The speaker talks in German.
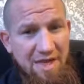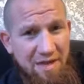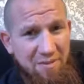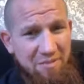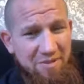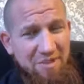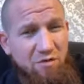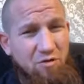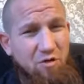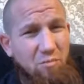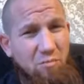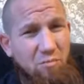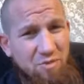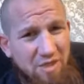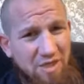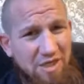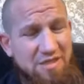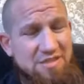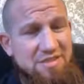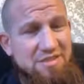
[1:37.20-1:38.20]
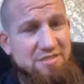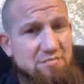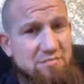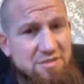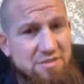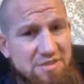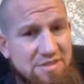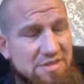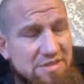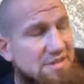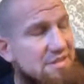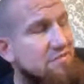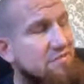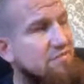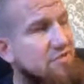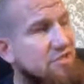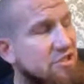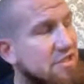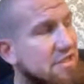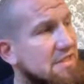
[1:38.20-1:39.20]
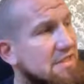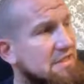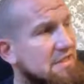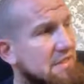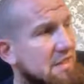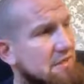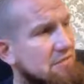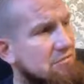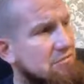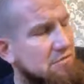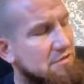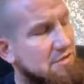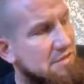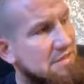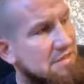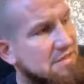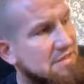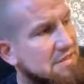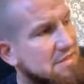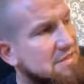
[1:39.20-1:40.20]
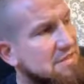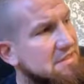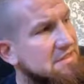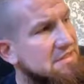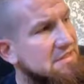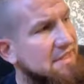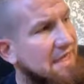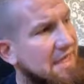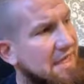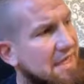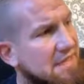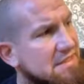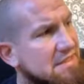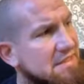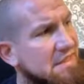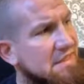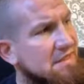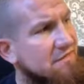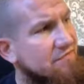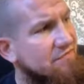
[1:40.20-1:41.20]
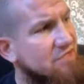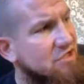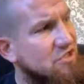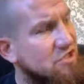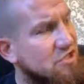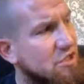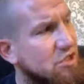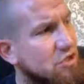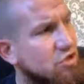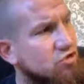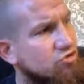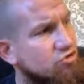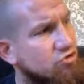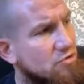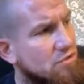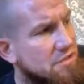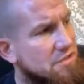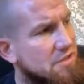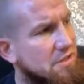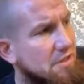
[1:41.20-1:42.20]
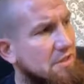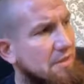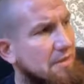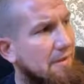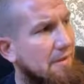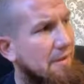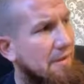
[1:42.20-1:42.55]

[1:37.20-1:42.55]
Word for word: Aber die Kommunikation, das ist eine wichtige Sache und das ist ein sehr, sehr wichtiger Schlüssel.